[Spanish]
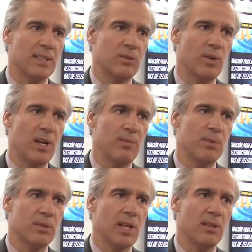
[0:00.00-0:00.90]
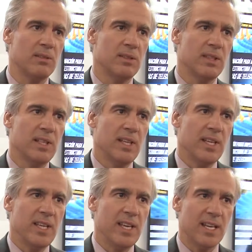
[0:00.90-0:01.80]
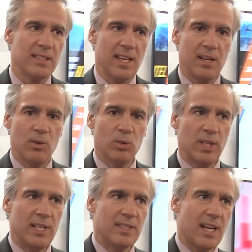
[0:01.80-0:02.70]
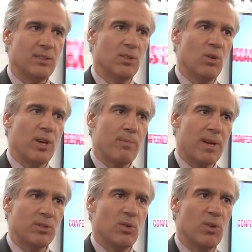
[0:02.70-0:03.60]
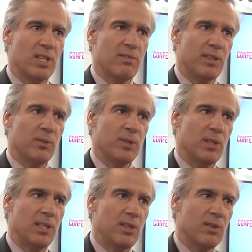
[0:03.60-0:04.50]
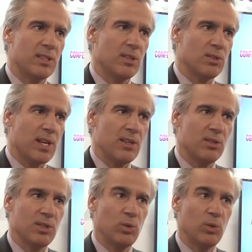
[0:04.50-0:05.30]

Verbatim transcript: gas natural importado y es que utilizando lo que pasó en el fenómeno del niño hace dos años,